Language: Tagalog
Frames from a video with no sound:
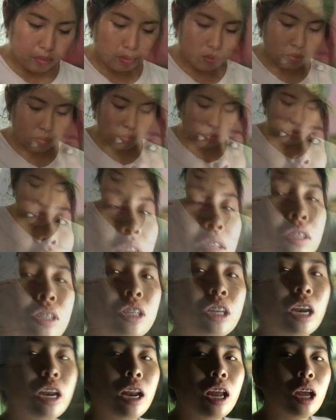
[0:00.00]
Hello guys,
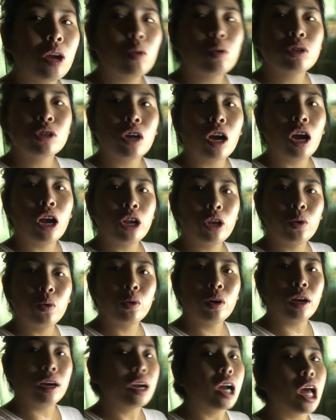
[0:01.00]
trinay ko siya
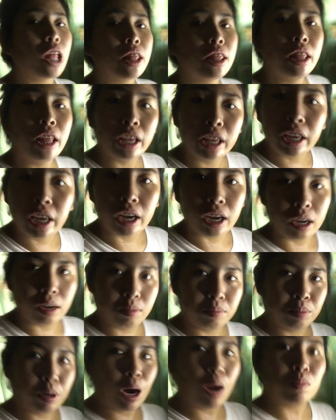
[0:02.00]
ngayon. Ang ganda niya.
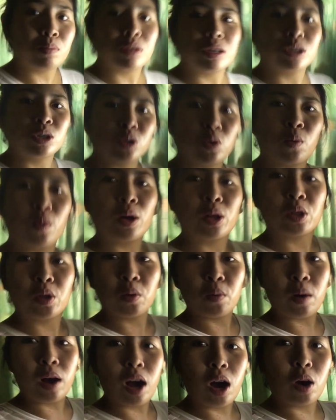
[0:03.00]
Promise,
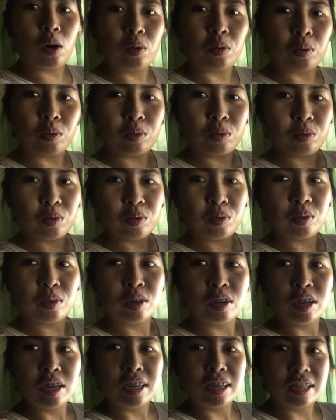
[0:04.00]
tuwang-tuwa ako
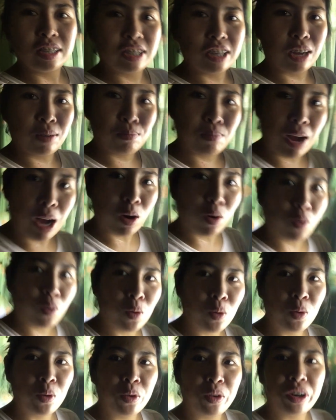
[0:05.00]
sa bago
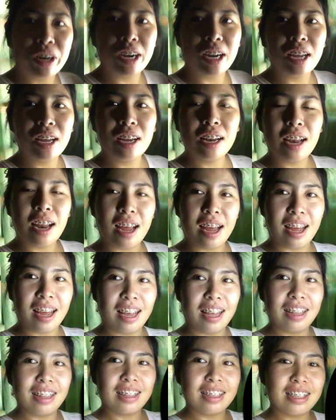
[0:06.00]
kong ring
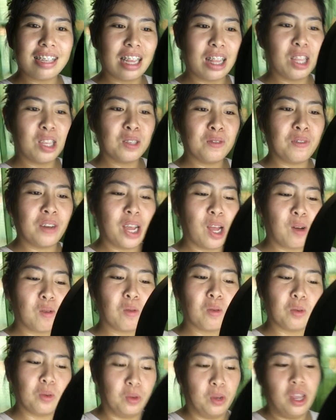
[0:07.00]
light. Satisfy
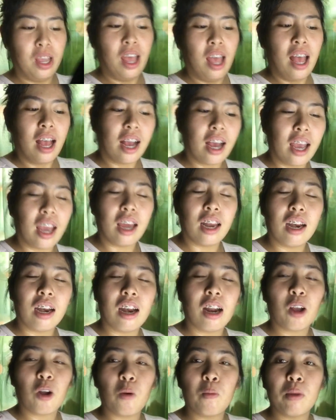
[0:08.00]
ako. Kaya i
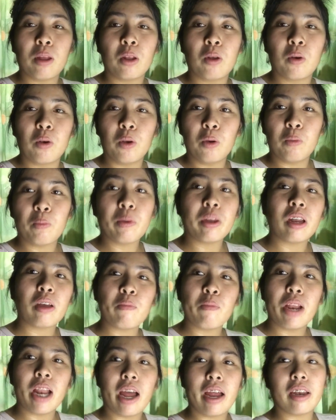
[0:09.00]
recommend ko yung
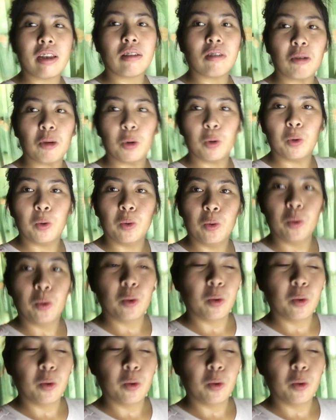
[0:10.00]
pinagbilhan ko.